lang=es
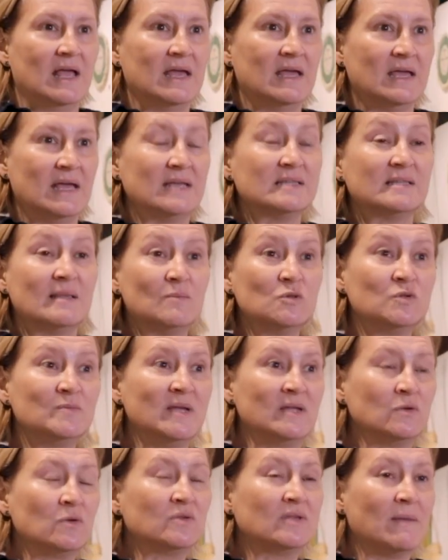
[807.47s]
Eh,
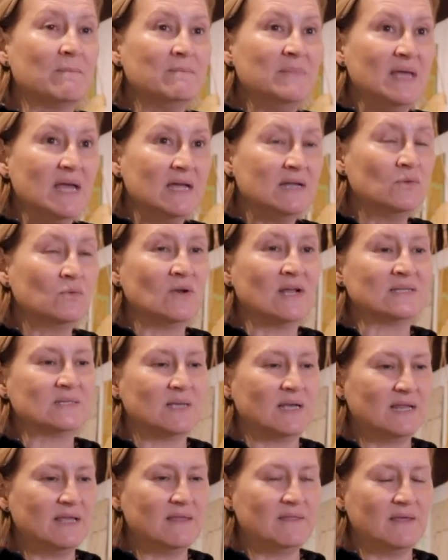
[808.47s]
estamos viendo también
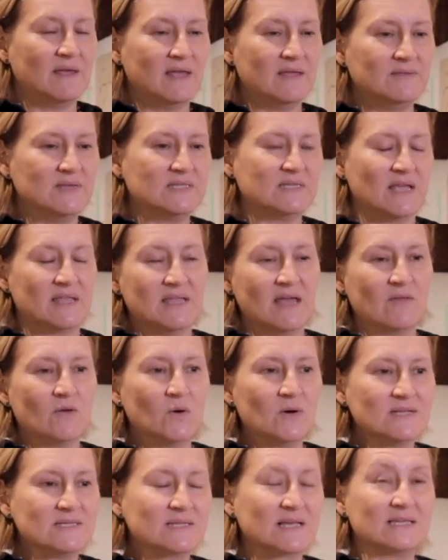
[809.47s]
una serie de
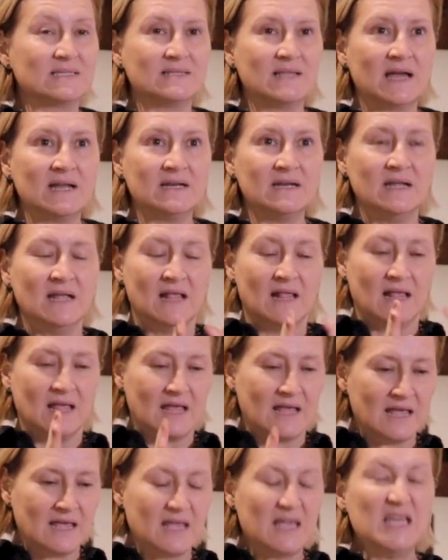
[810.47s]
diseñadores que están
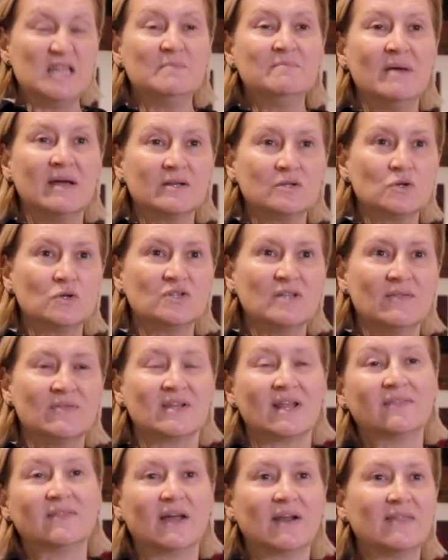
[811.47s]
inmersos
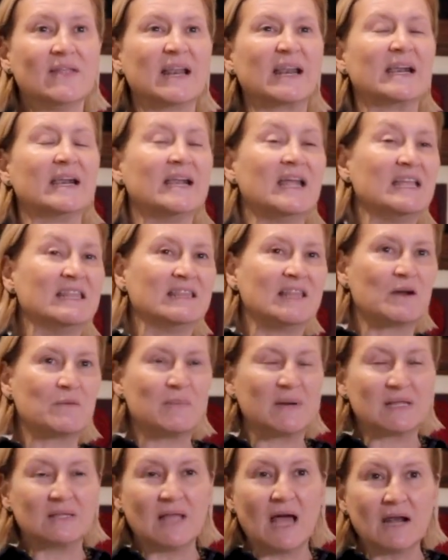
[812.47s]
en tratar de
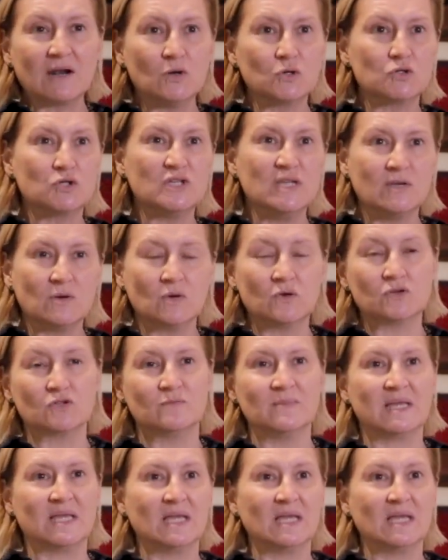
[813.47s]
reinterpretar los iconos